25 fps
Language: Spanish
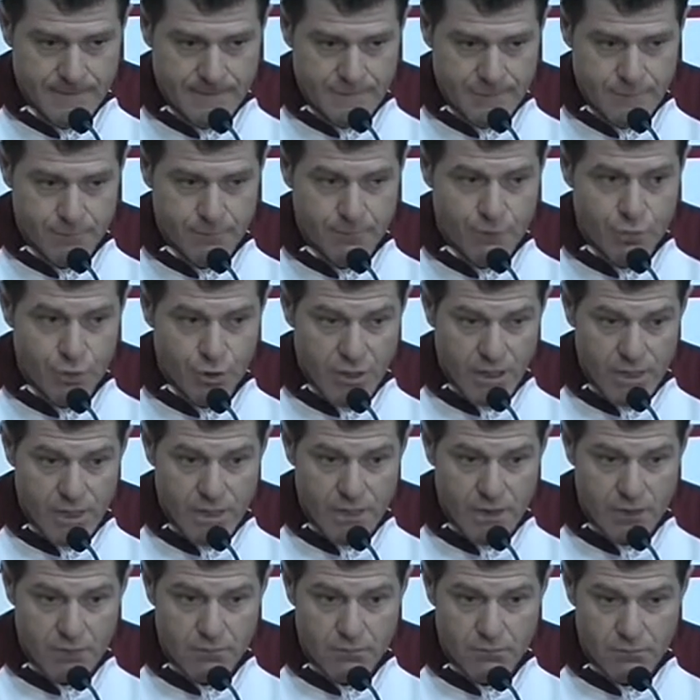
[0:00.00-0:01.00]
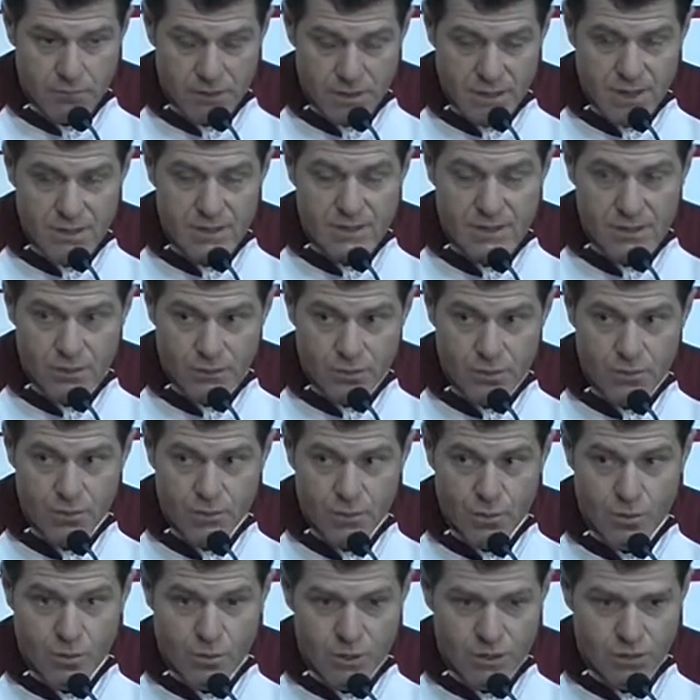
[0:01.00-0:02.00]
y por ahí, en esos
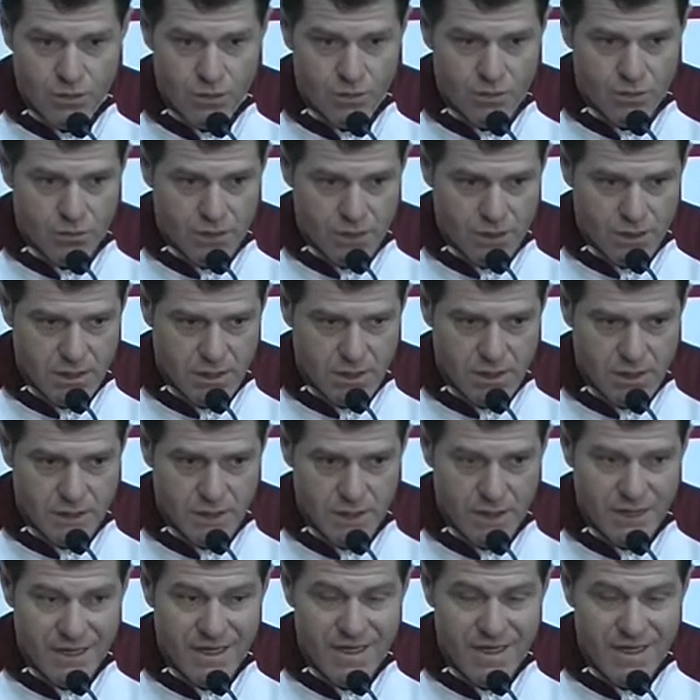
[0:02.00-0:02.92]
momentos de,